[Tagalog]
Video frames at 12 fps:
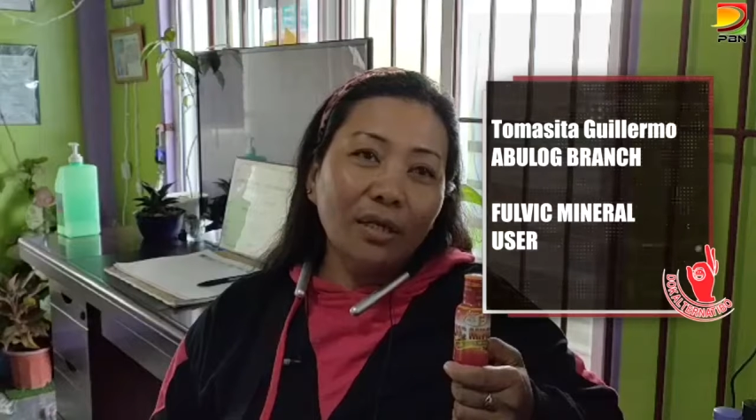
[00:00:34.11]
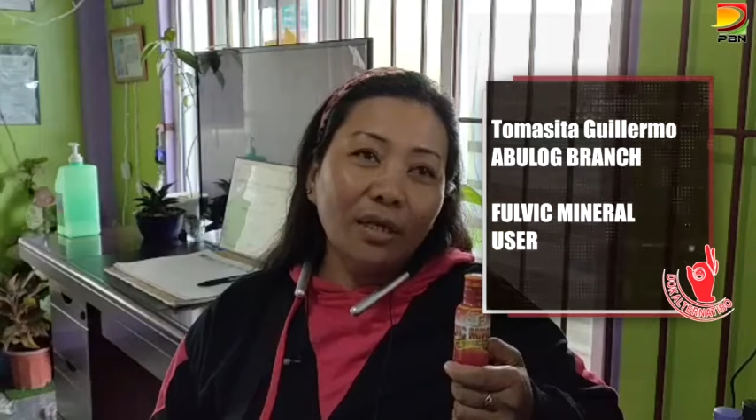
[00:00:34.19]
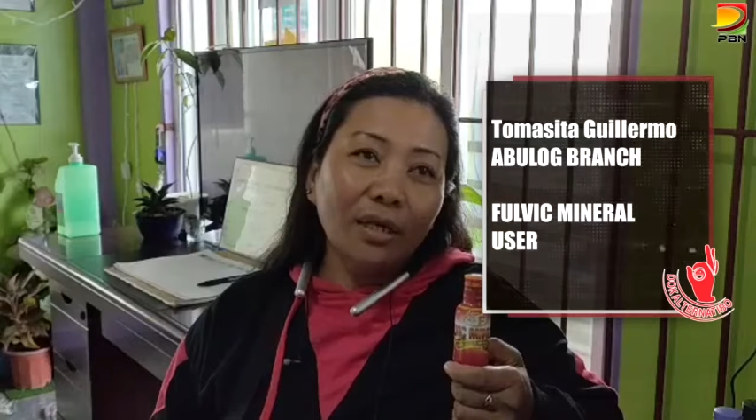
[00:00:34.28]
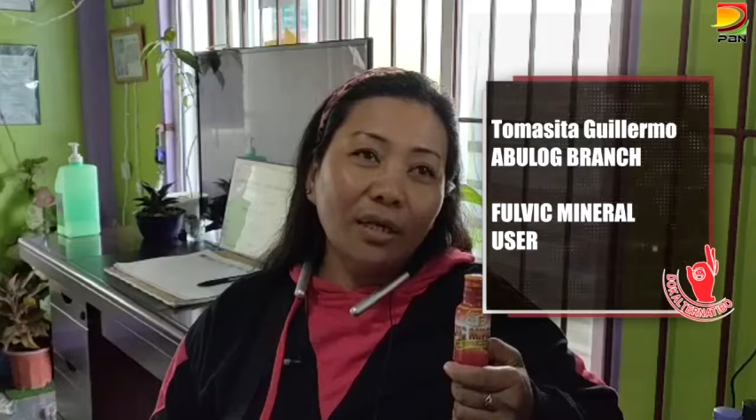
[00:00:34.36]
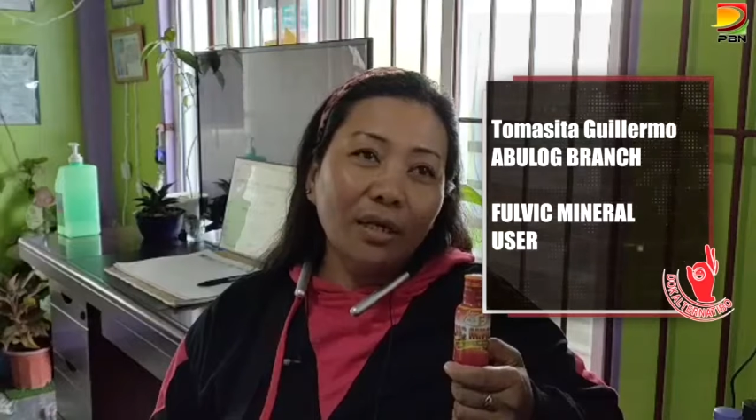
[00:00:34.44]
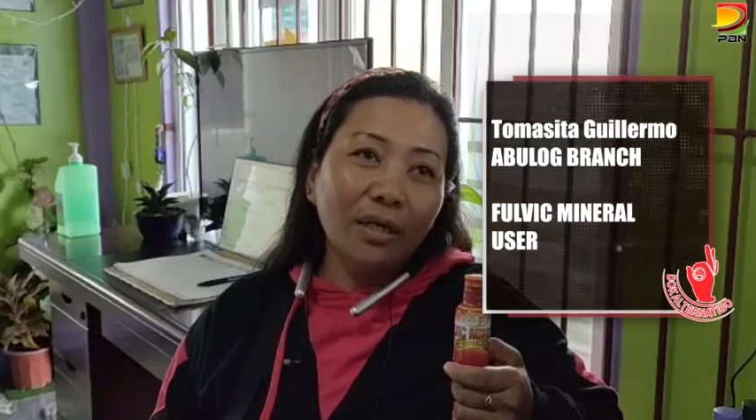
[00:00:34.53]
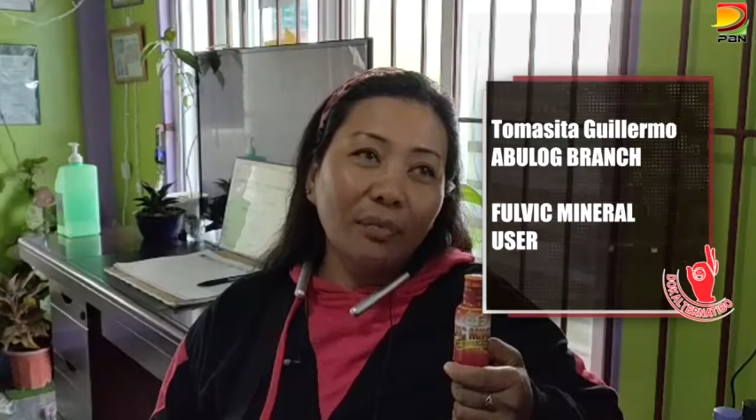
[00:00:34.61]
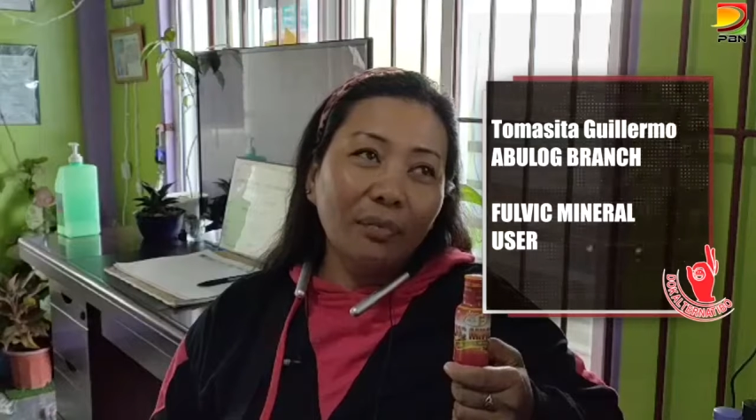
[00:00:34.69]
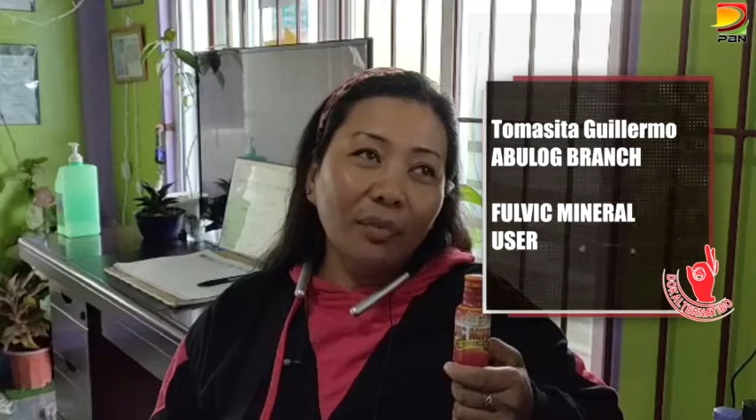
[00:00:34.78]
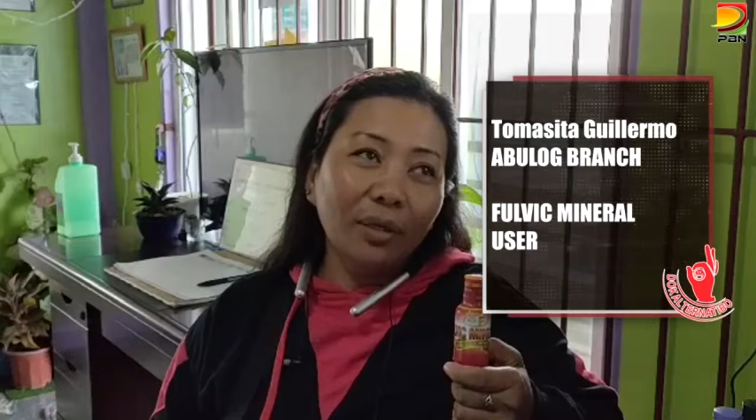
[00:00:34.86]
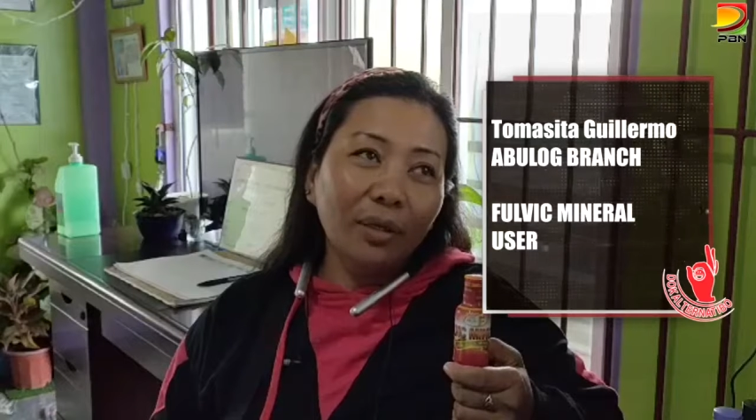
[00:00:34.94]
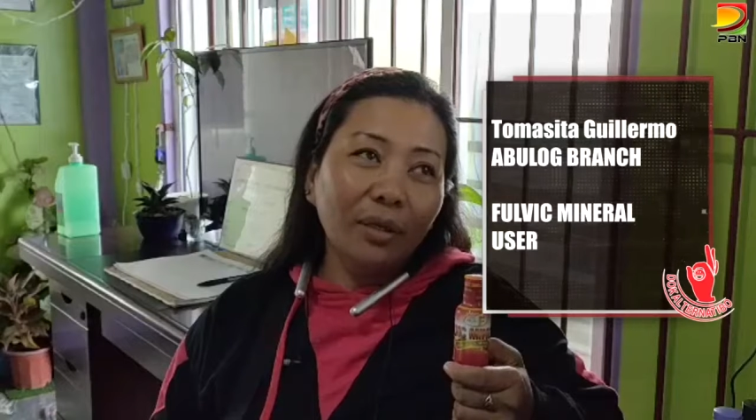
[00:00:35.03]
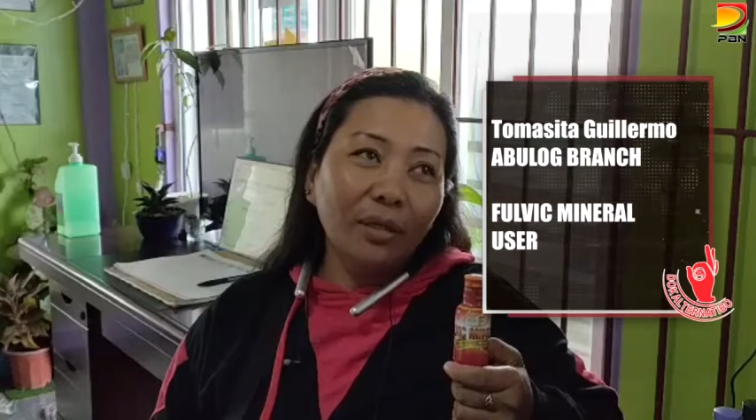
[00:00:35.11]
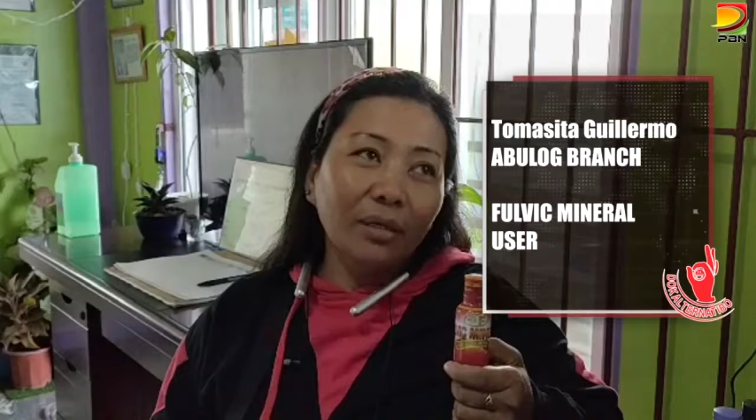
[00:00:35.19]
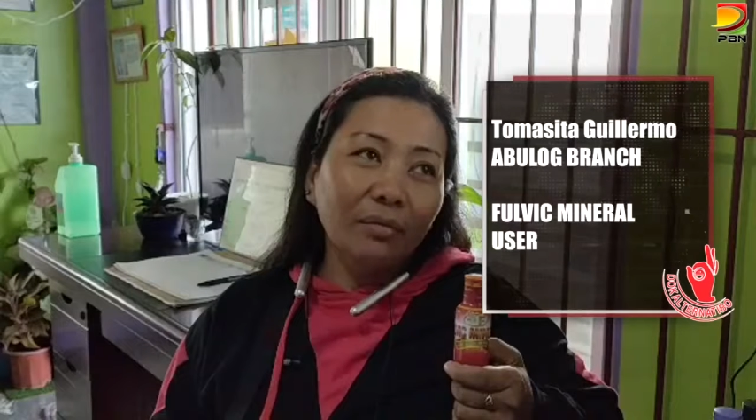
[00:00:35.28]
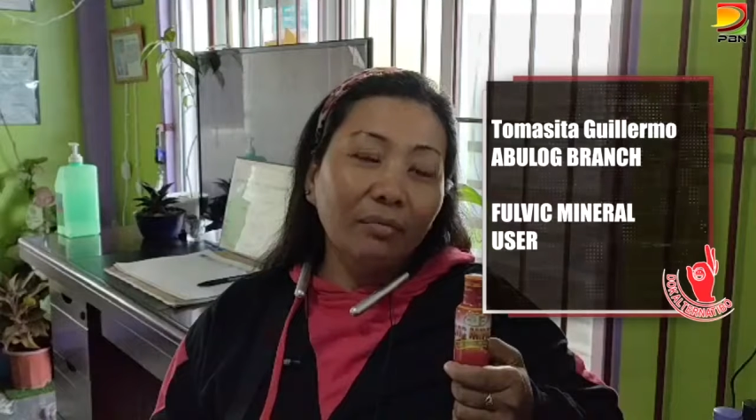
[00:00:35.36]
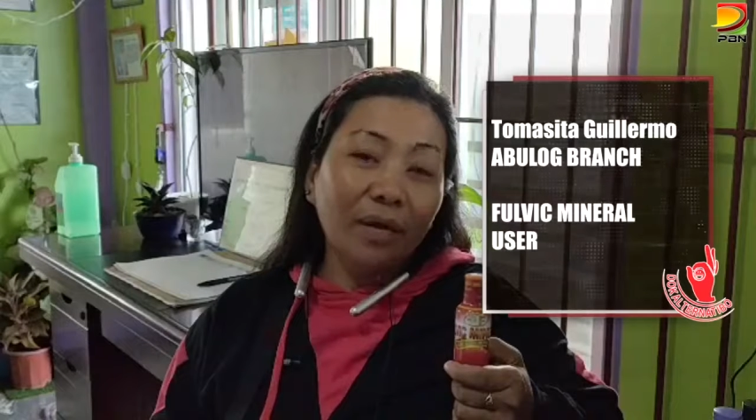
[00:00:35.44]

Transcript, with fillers: nga uh, uh, ah,